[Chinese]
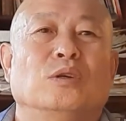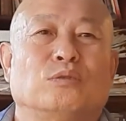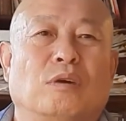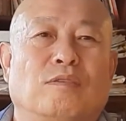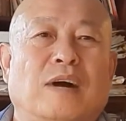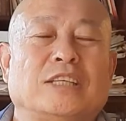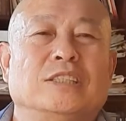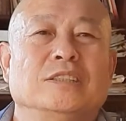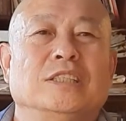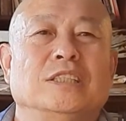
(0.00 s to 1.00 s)
所发
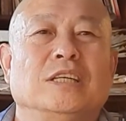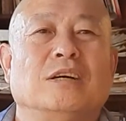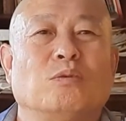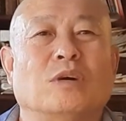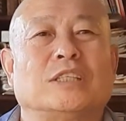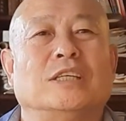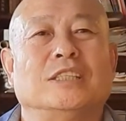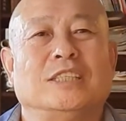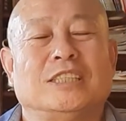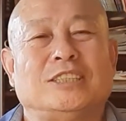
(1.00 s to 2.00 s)
生的一个过
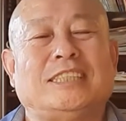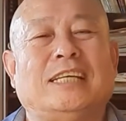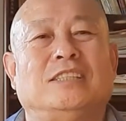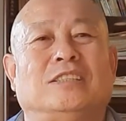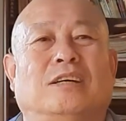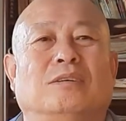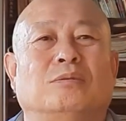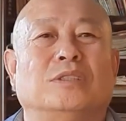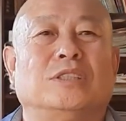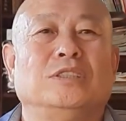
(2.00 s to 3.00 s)
程、一个现象
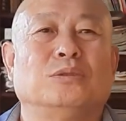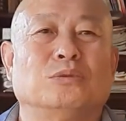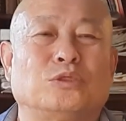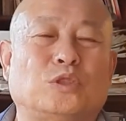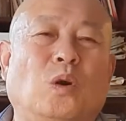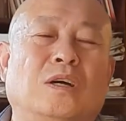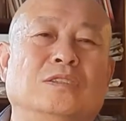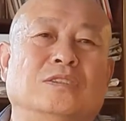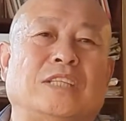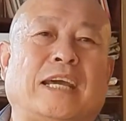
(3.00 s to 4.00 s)
或者一种
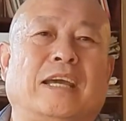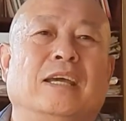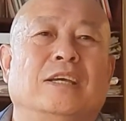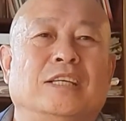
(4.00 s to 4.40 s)
状态。